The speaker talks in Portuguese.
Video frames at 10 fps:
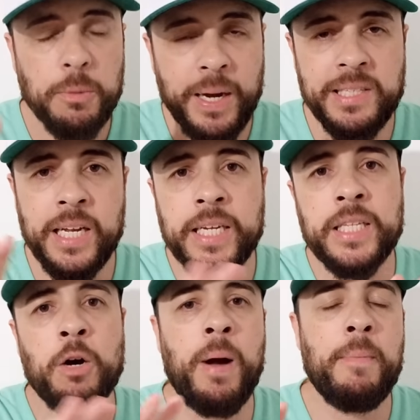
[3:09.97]
mas ele
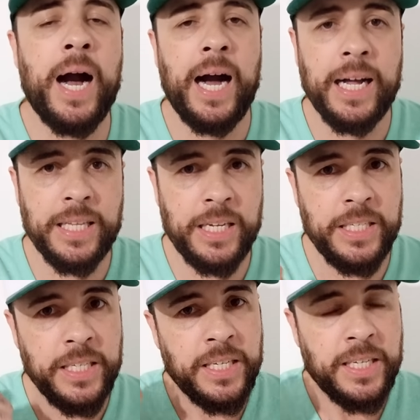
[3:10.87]
que deu uma barrada
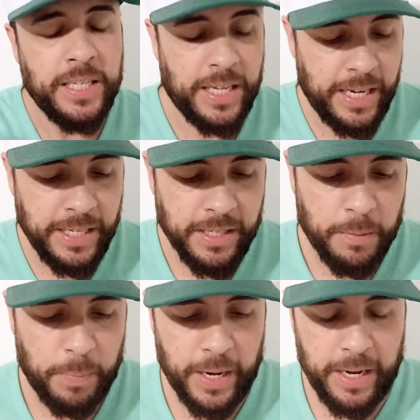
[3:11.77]
ali,
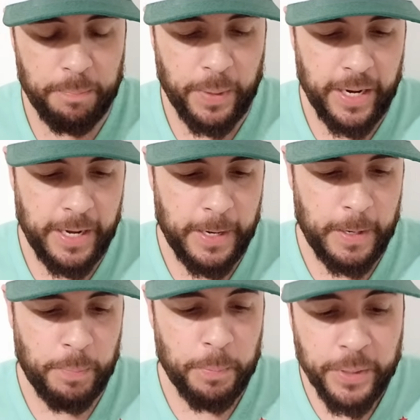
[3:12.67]
né,
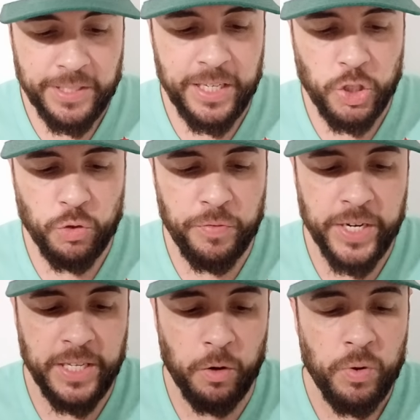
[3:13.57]
para presidente do
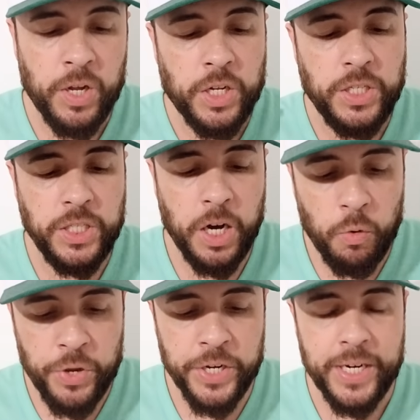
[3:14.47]
Verdão
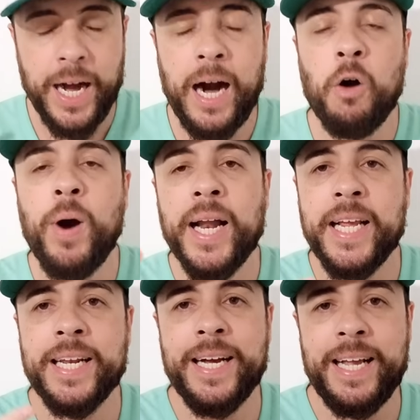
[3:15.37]
não ir ao
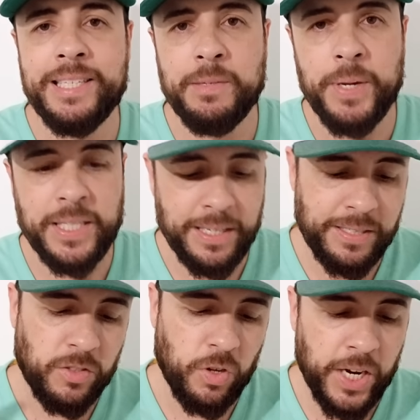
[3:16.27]
Arena SBT.
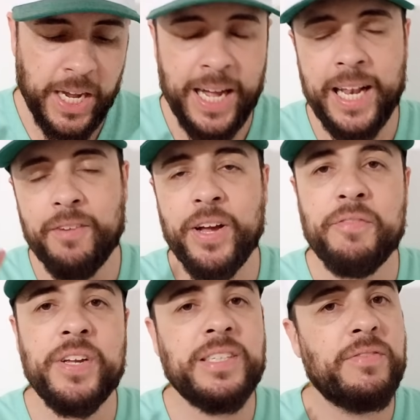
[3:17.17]
Essa história aí, ah, ela
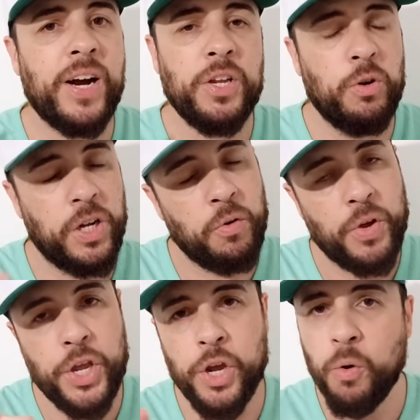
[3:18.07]
vai ver se vai ou
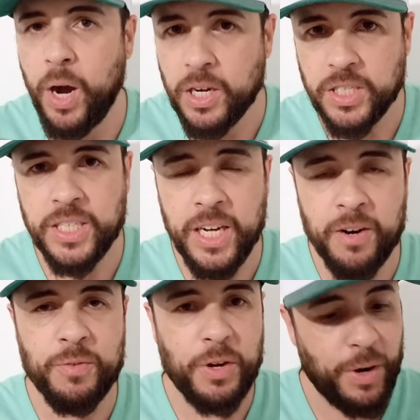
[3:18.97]
não? Eu acho que
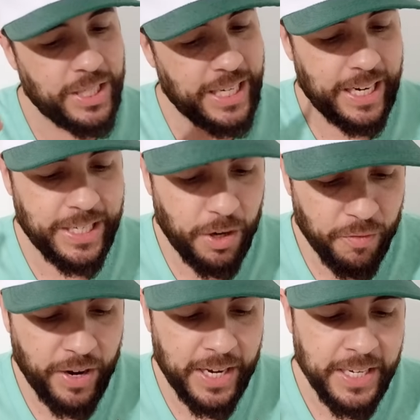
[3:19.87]
não, eu acho que ela
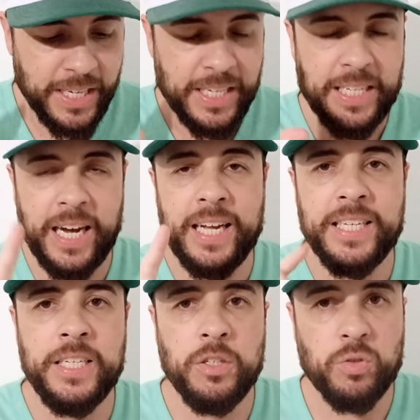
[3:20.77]
não vai, tá?
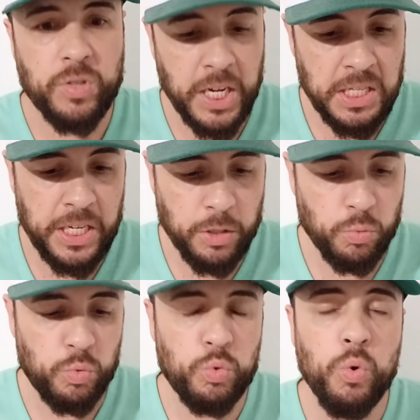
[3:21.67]
E isso tem
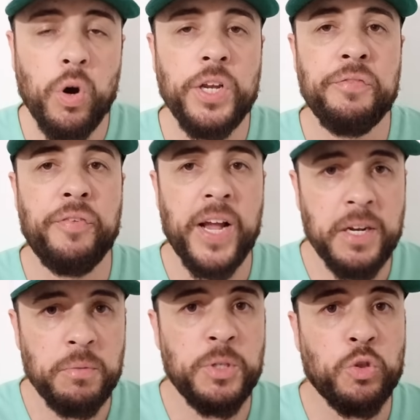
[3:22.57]
dedo do
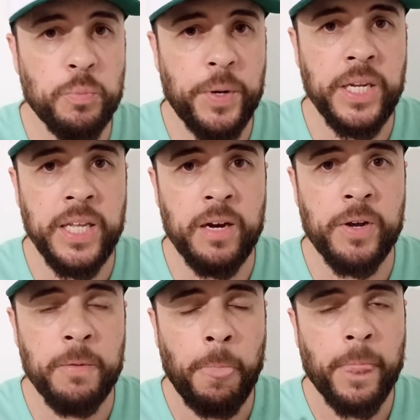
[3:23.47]
Oliveira e me
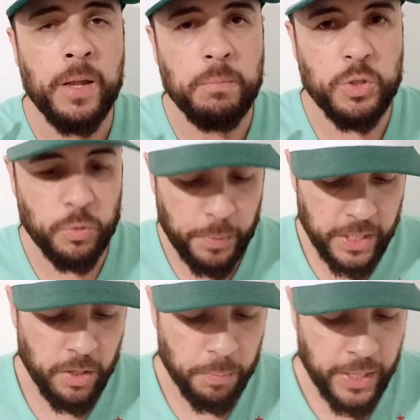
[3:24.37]
surpreendeu, hein? me
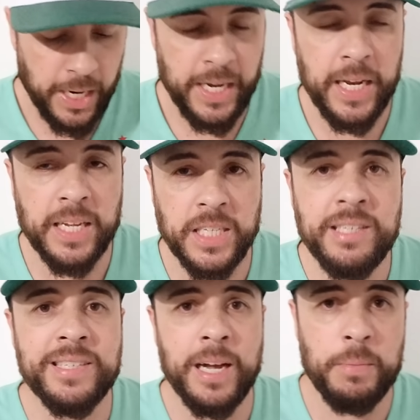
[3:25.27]
surpreendeu porque a Leila a
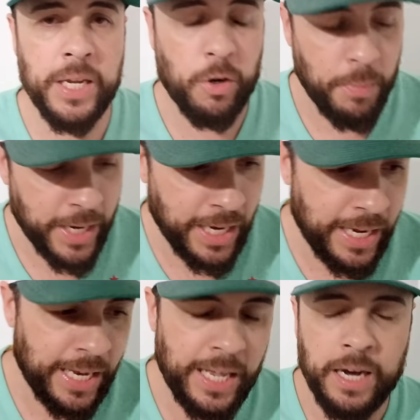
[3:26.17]
gente sabe, né, como é que ela
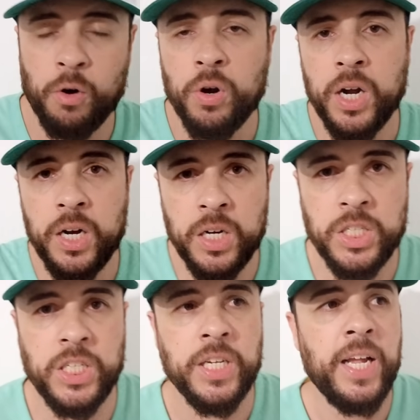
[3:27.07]
é. Ela é
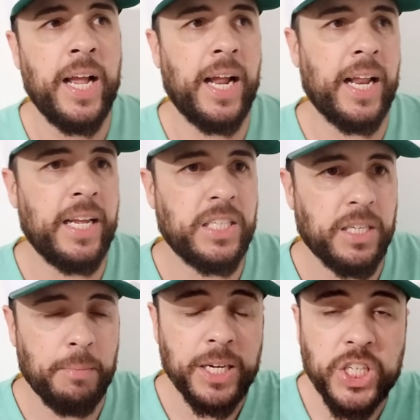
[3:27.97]
arrogante, ela é
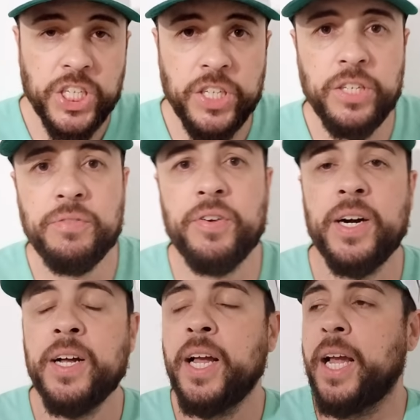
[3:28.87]

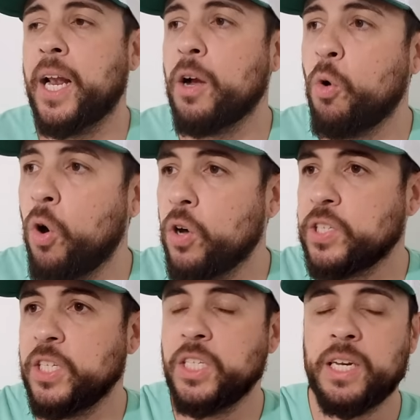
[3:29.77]
chamativa, ela
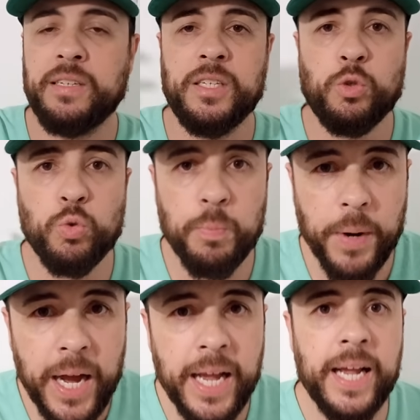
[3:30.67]
gosta de trazer tudo
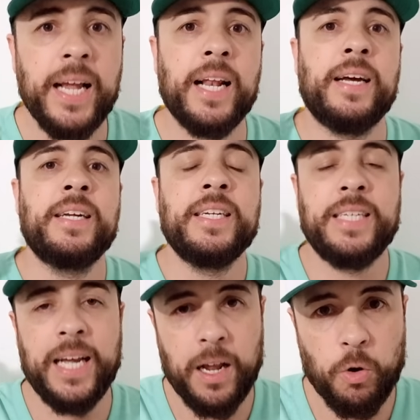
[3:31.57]
pra ela,
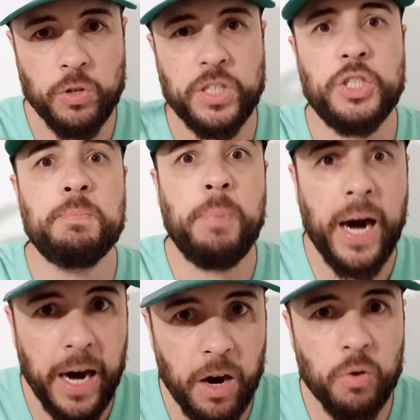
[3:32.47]
né? Ela gosta de
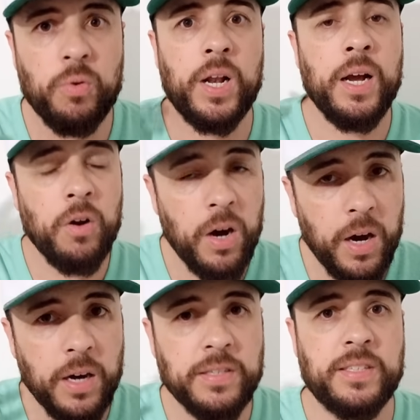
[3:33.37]
palco, ela
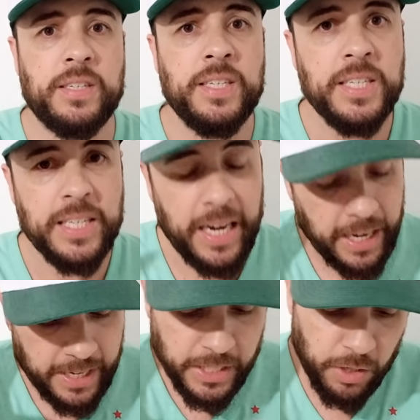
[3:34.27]
gosta,
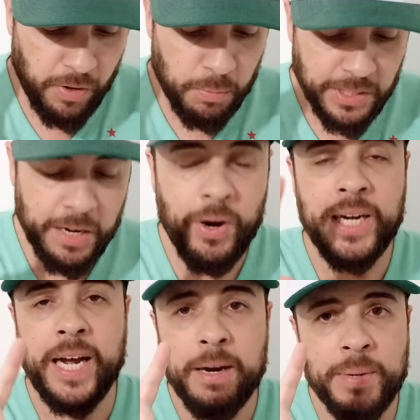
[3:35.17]
tá? Então vamos
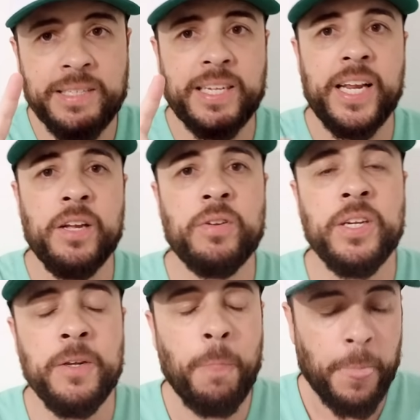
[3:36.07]
aguardar, mas creio
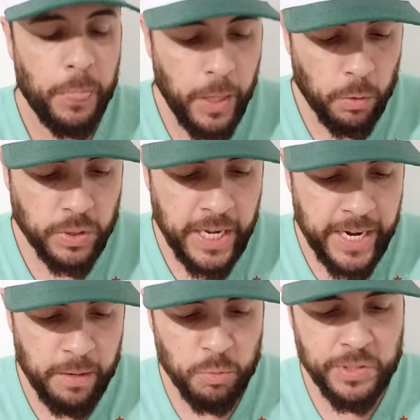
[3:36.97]
que não
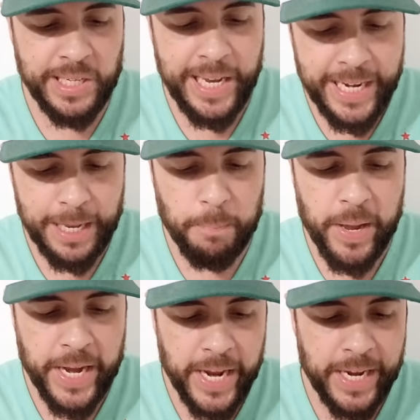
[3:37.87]
teremos Leila
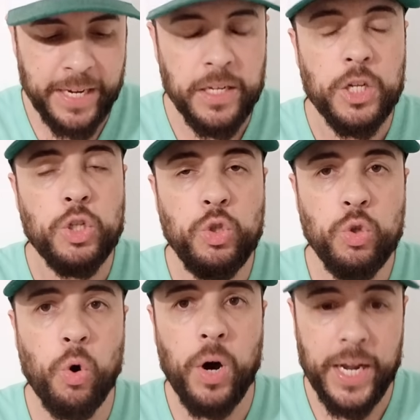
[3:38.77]
Pereira
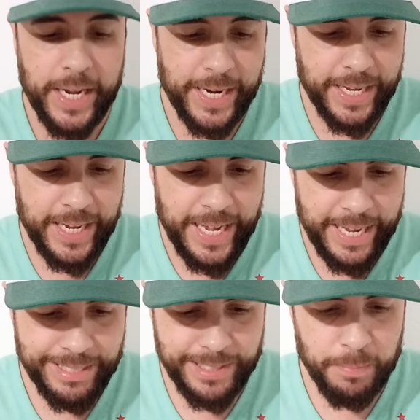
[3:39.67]
no Arena
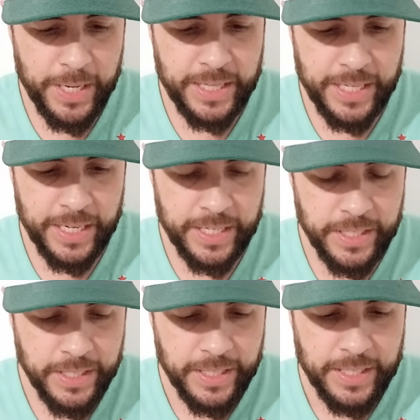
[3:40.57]
SBT
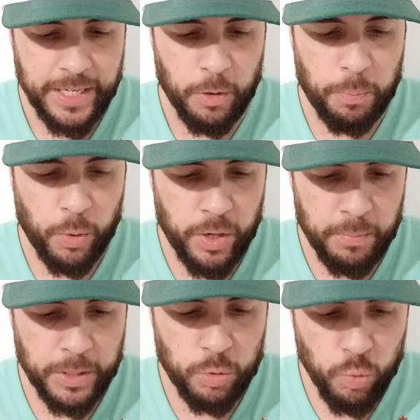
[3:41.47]
aí, né? Um
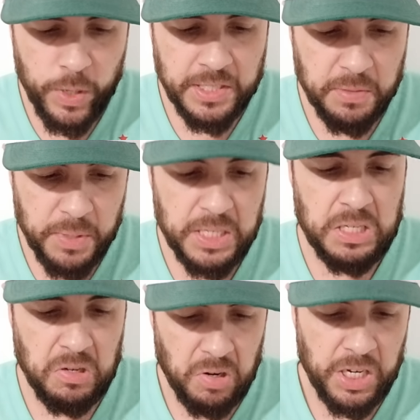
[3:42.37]
programa do
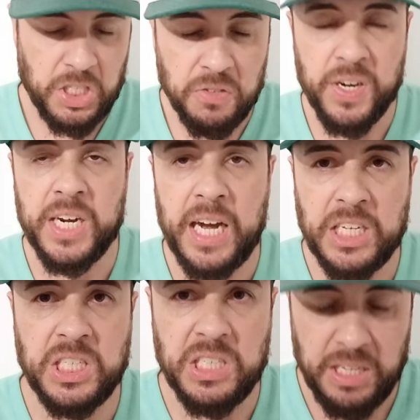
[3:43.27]
SBT. Olha, de
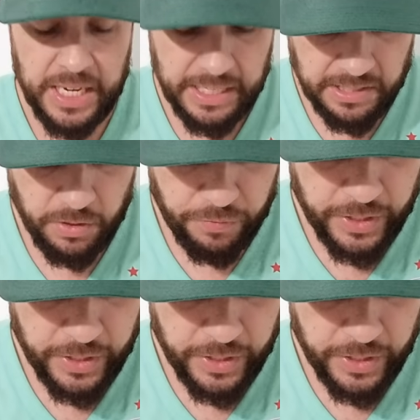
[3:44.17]
verdade, essa eu